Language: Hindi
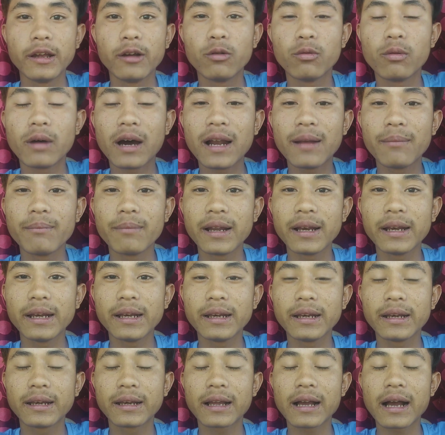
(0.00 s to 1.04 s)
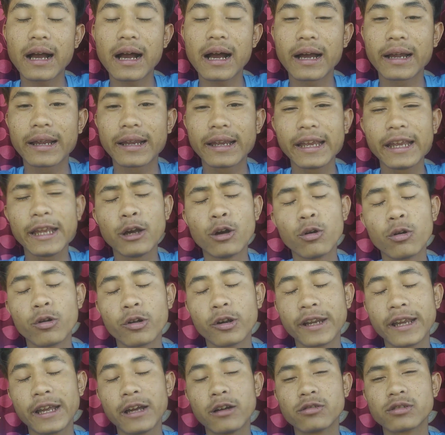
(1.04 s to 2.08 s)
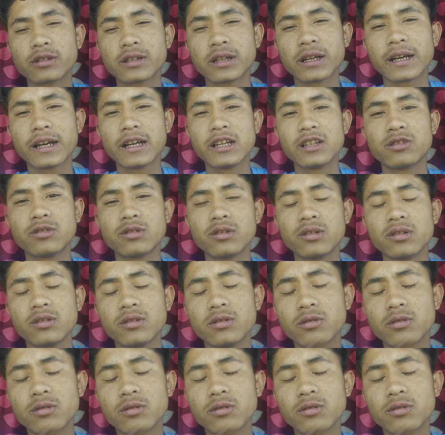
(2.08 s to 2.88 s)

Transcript: वन मंथ का आगे हो गया उसका गैस